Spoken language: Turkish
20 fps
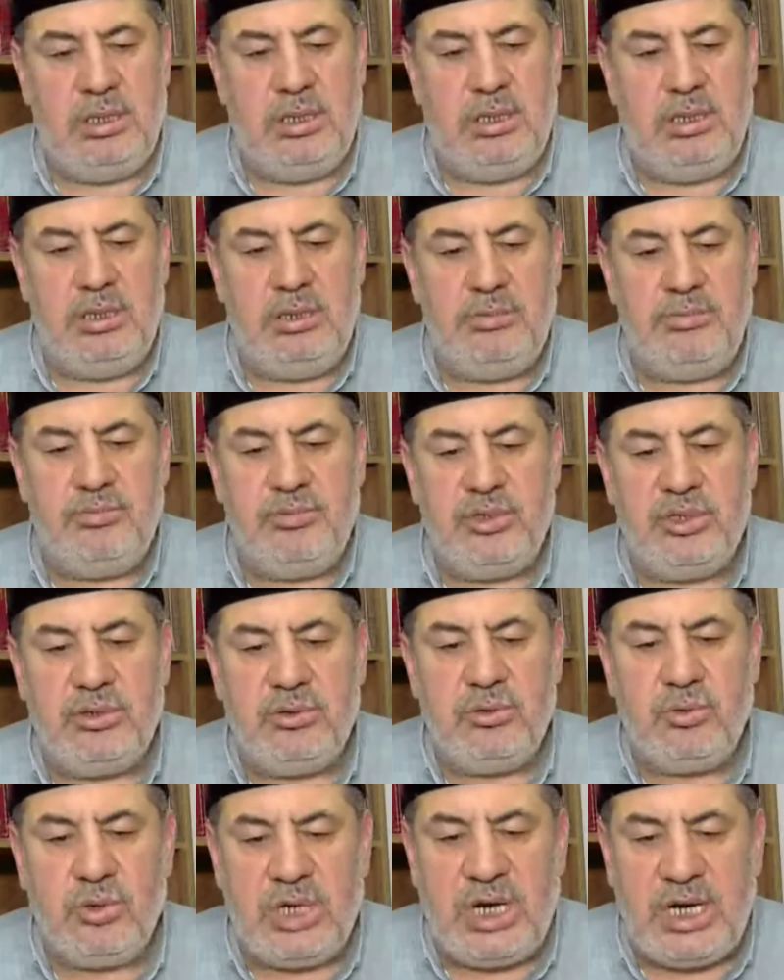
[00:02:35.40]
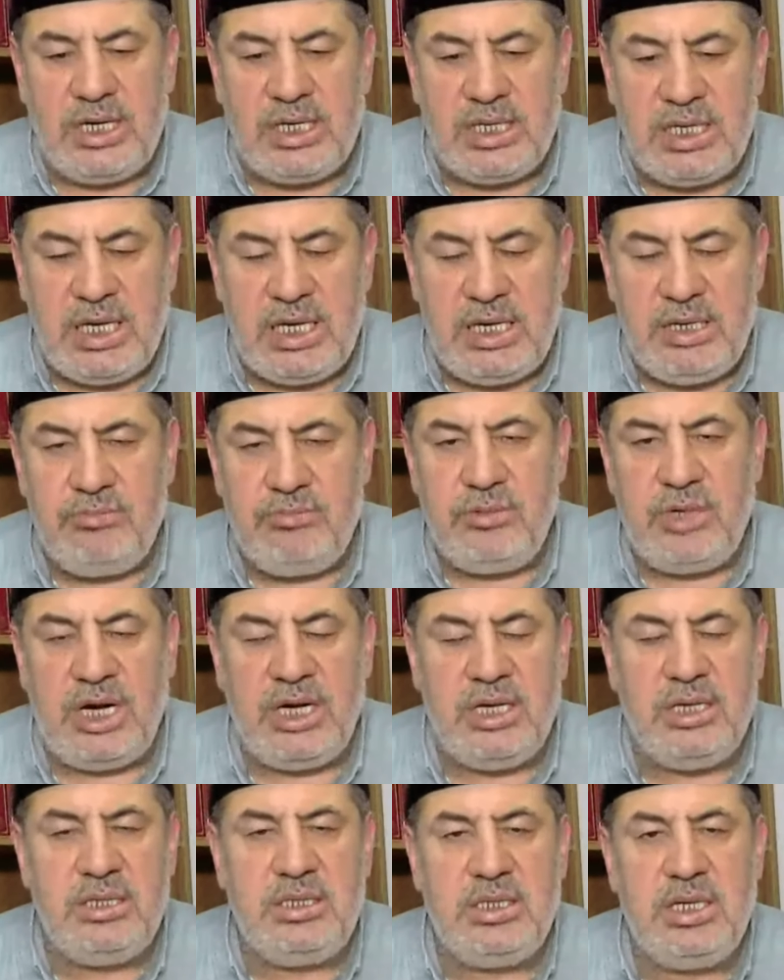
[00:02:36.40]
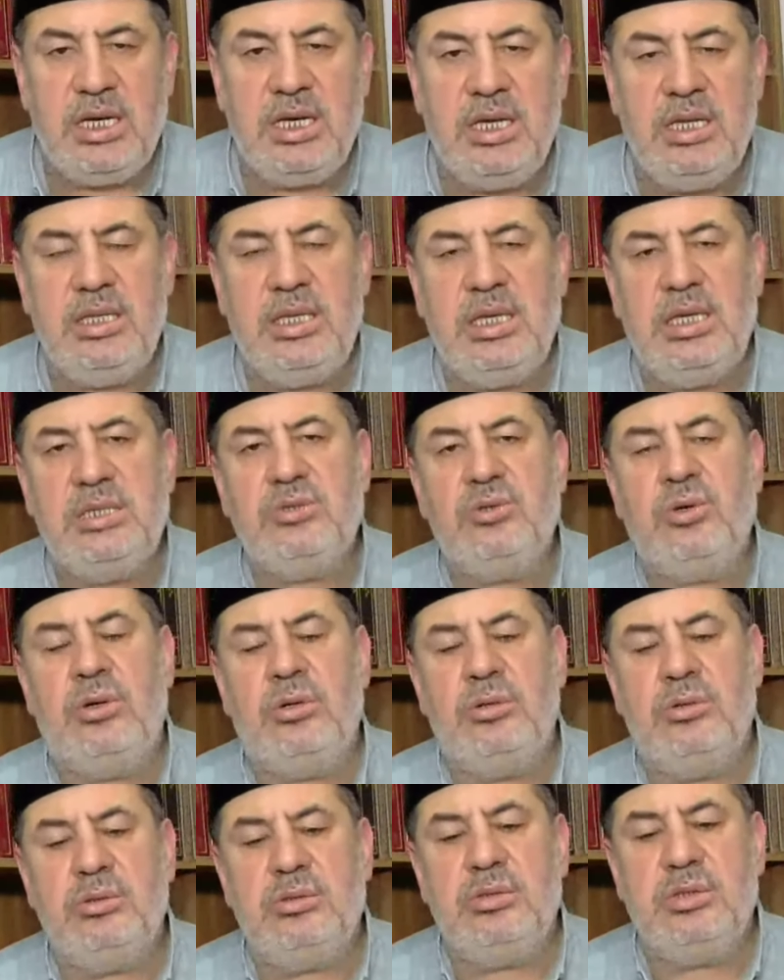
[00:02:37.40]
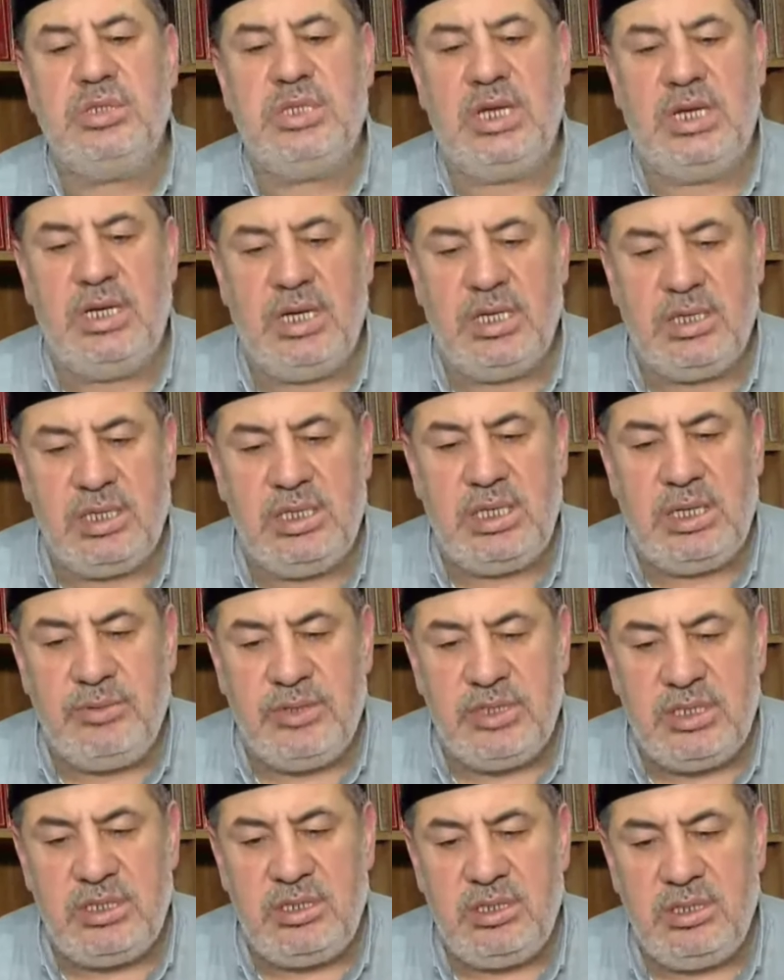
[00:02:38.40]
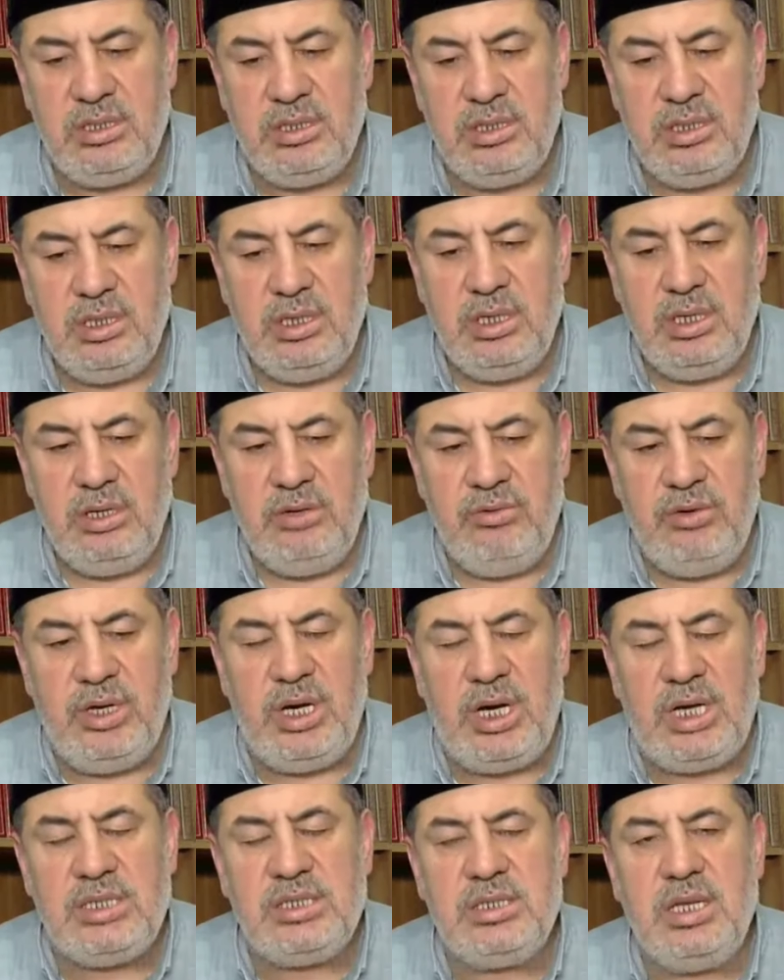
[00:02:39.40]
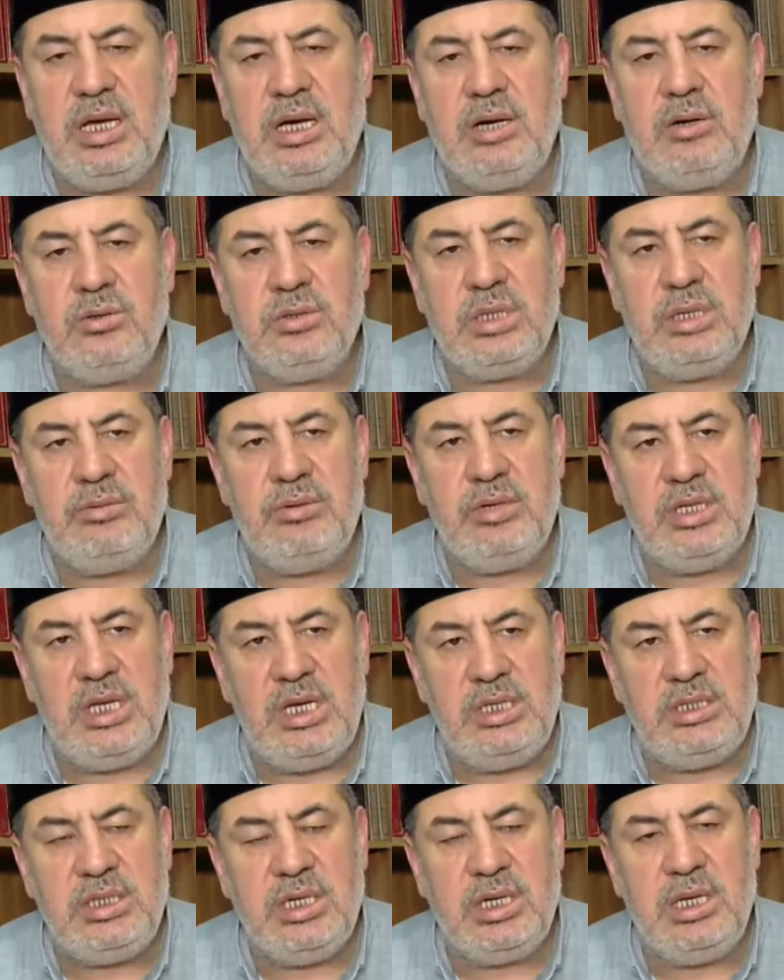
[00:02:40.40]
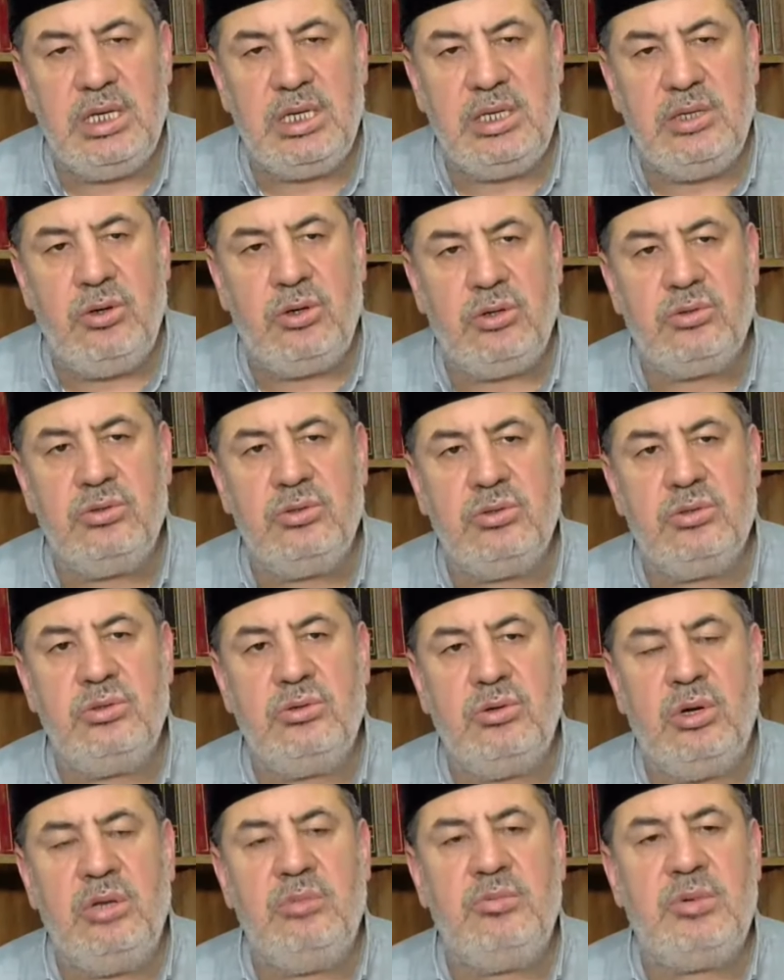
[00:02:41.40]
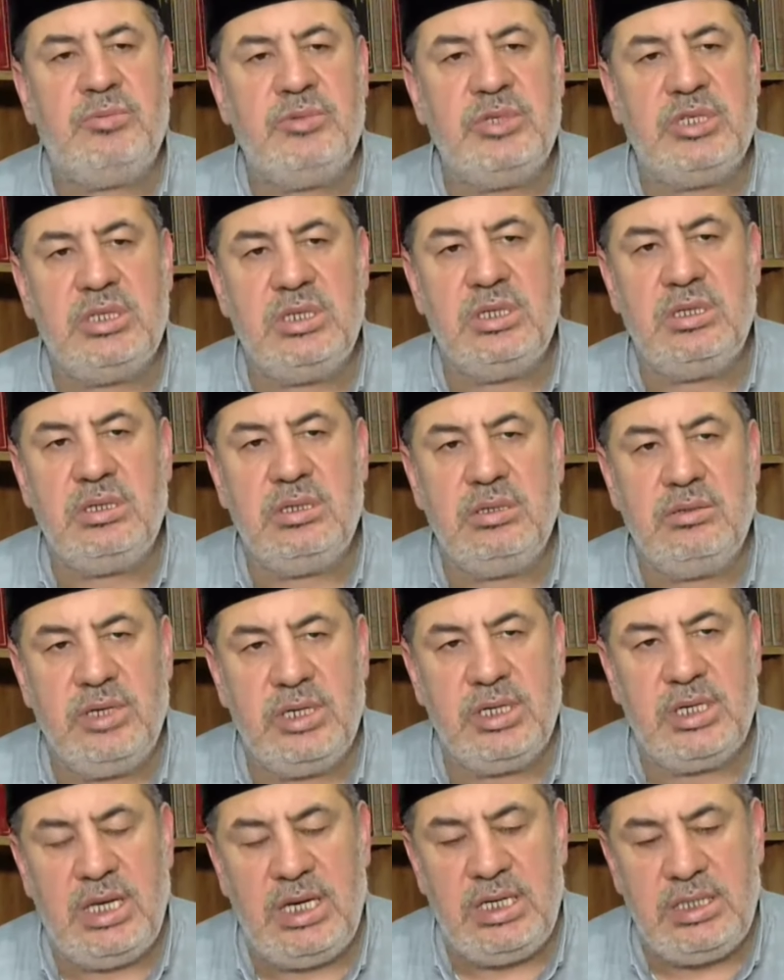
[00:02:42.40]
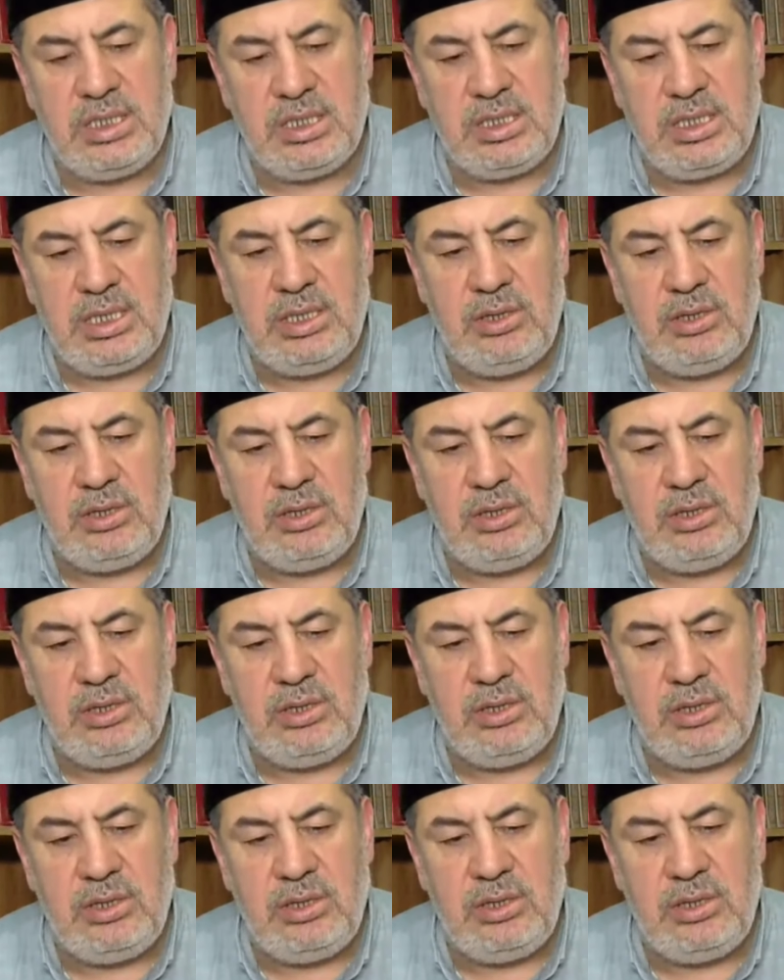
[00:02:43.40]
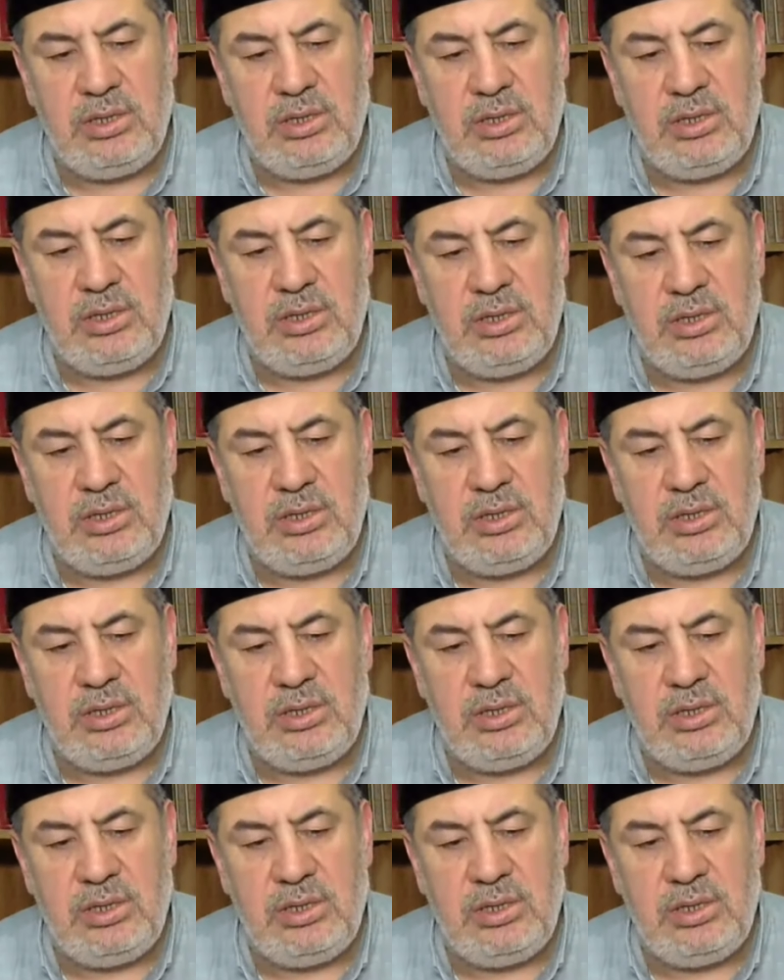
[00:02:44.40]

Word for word: E, Kur'an-ı Kerim aynı şekilde son şeriat kitabıdır ve asla onda bir değişiklik yoktur, olmamıştır, gelecekte de olmayacaktır.